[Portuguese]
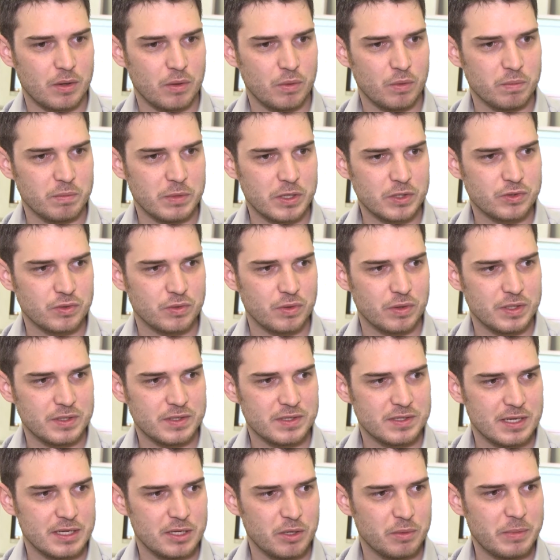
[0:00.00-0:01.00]
algumas
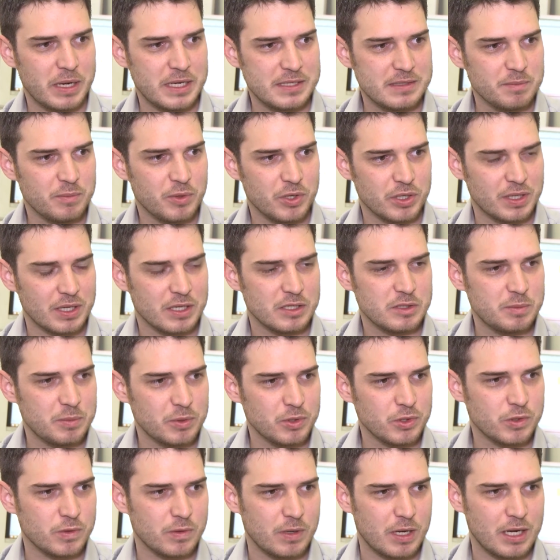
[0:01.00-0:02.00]
coisas seriam mais importantes
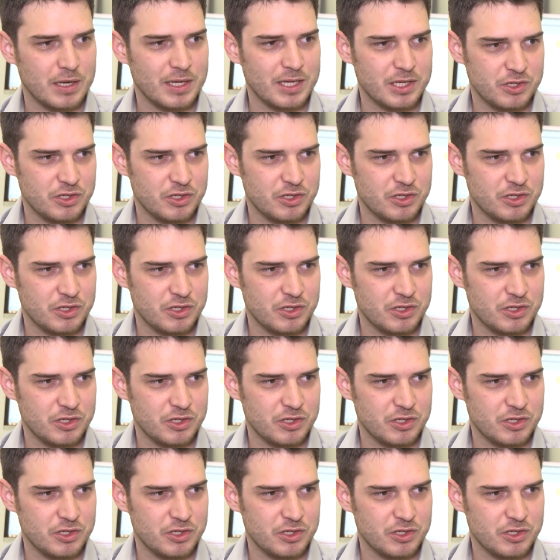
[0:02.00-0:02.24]
para o usuário